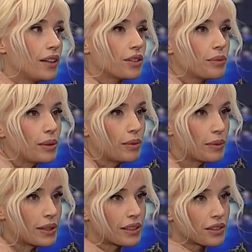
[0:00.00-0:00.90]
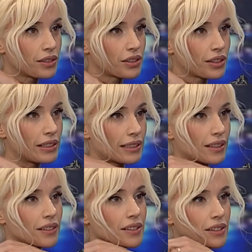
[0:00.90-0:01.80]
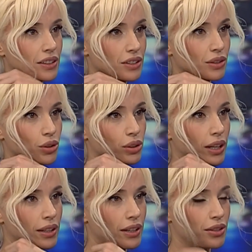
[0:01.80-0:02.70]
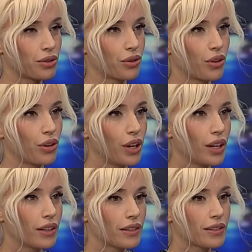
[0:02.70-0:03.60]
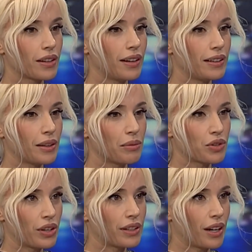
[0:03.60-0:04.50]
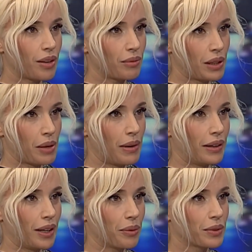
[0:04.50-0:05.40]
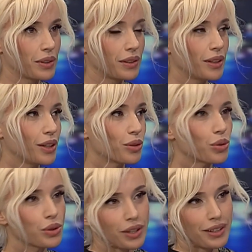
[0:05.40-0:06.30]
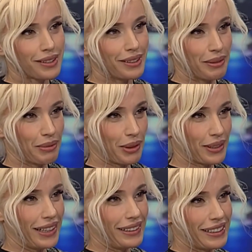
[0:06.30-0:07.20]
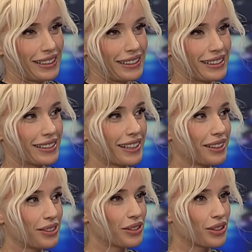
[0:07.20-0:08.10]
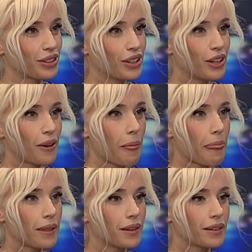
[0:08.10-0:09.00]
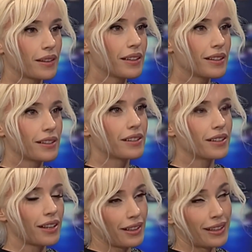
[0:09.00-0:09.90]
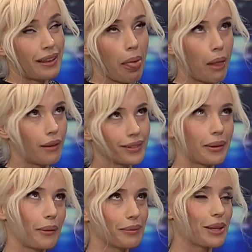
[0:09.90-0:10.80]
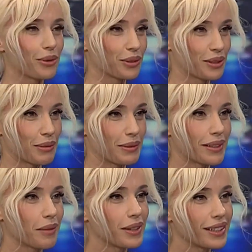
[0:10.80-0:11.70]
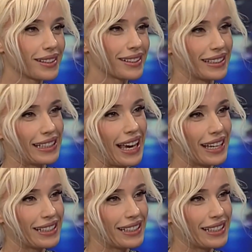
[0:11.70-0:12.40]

Benimle birlikte çalışan insanların da işini kolaylaştırıyor. Stylingimi Ceyda Balaban yaptı. Çok şanslıyım diyor seninle çalışırken. Çünkü e, giydirir, giyer, e, bir de konuşabilsem giydirdiği her